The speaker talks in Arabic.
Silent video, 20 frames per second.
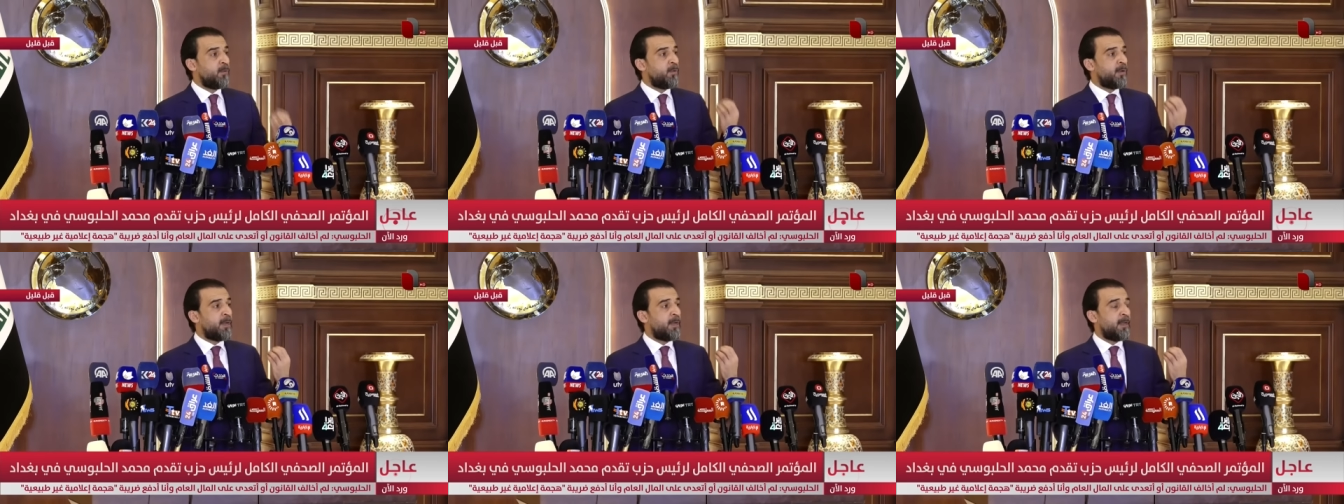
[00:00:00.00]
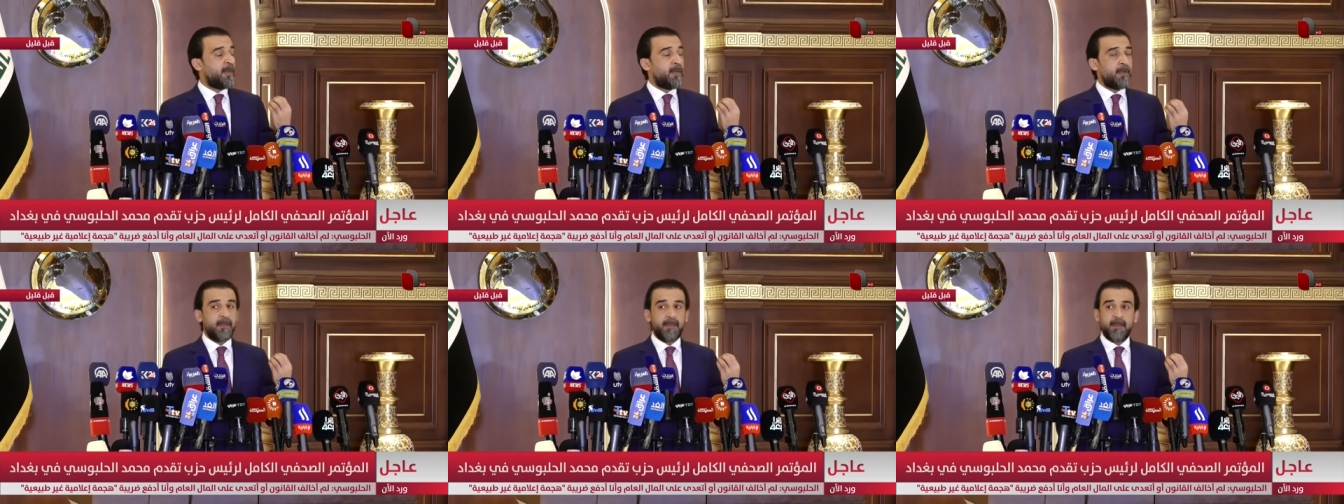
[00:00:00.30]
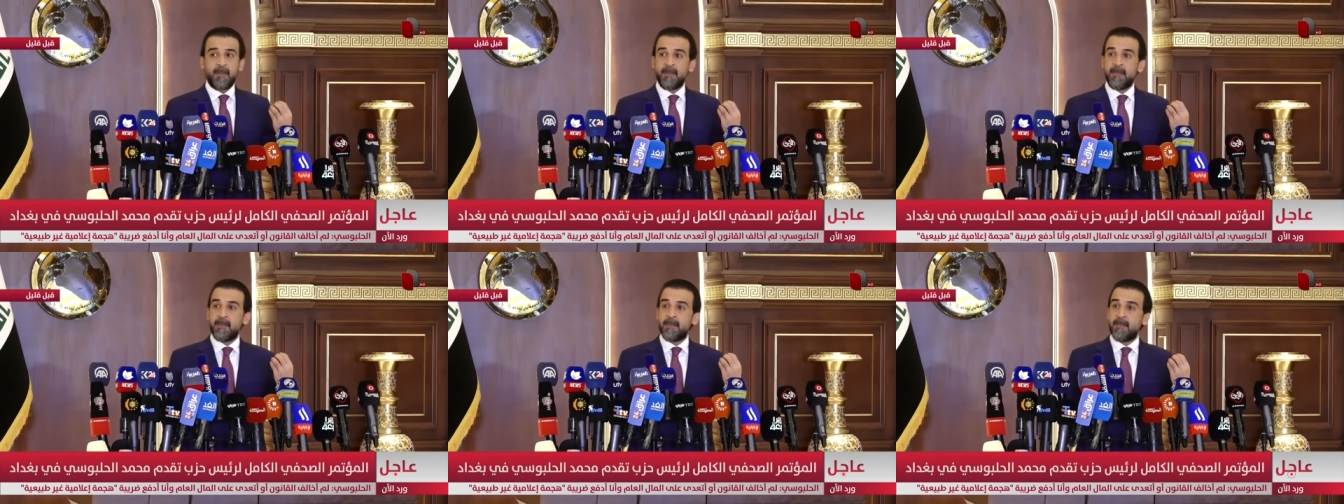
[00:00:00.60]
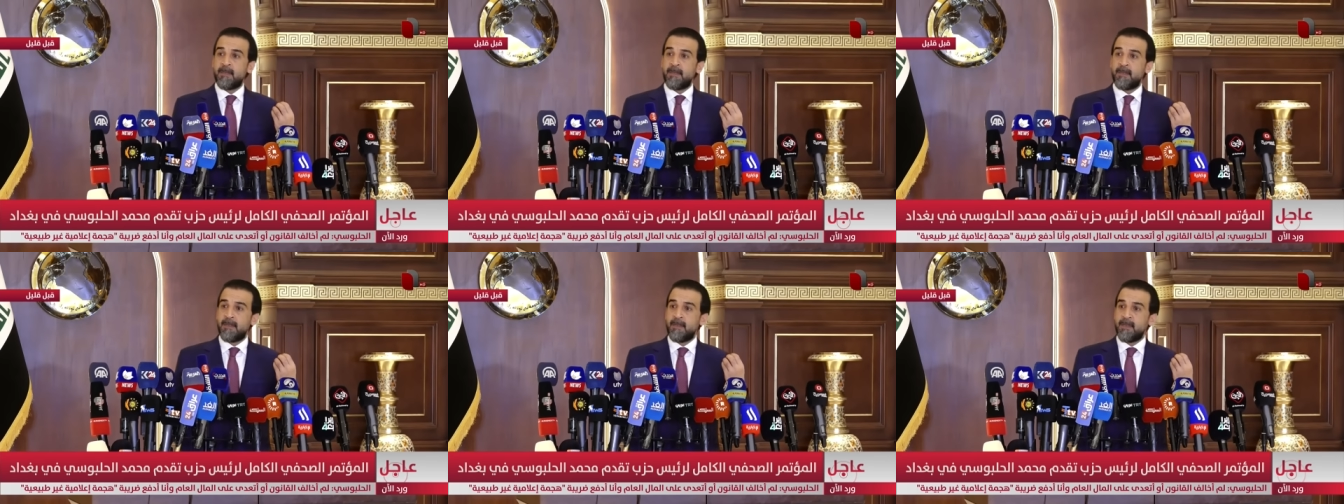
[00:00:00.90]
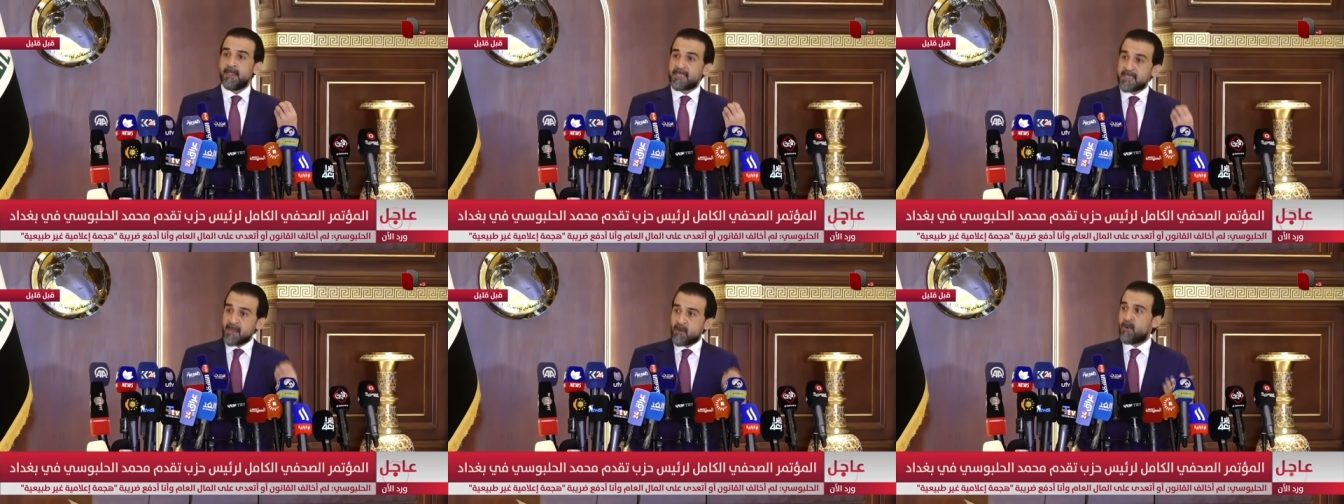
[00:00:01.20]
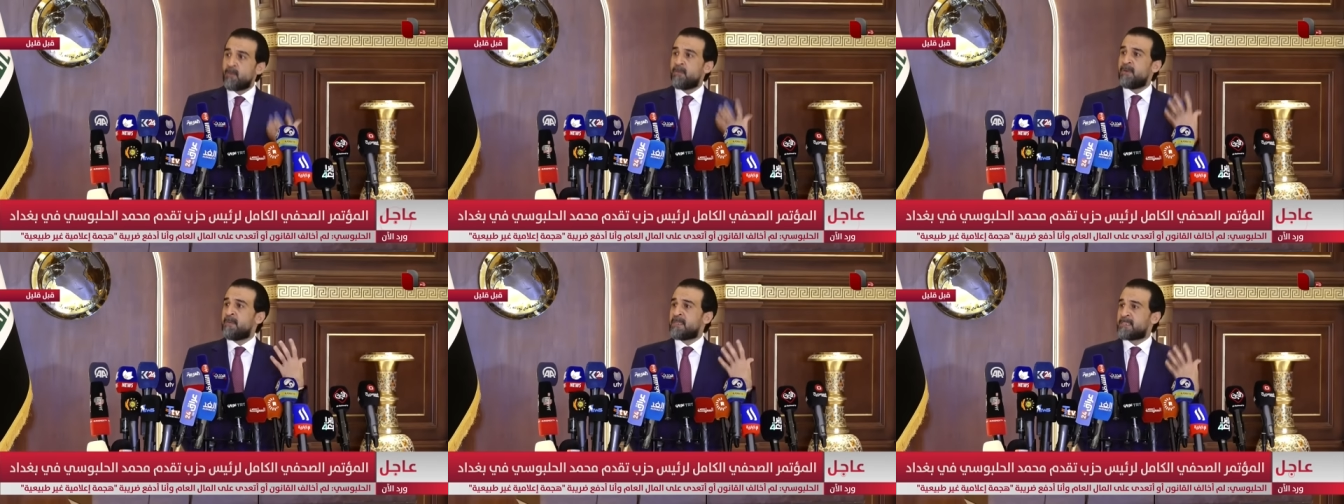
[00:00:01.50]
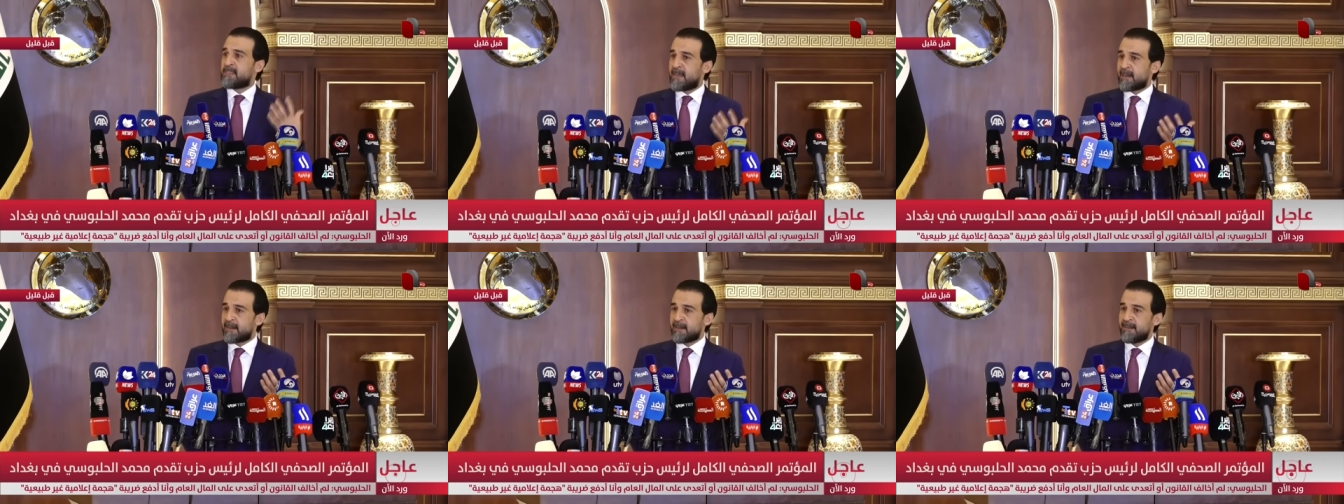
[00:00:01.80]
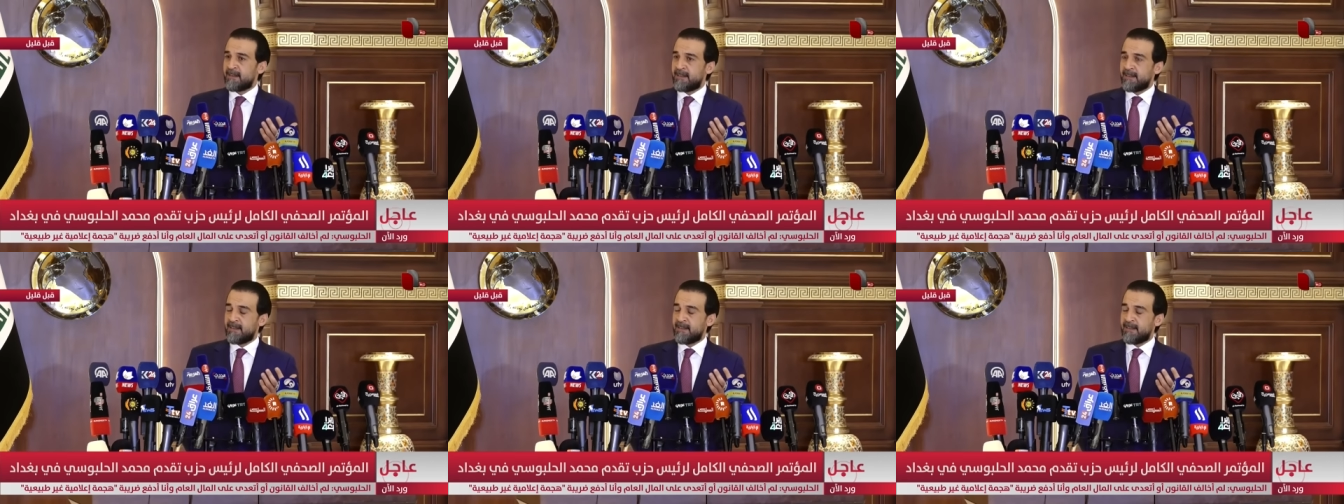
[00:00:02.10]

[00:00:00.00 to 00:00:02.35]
ويتصوب المسار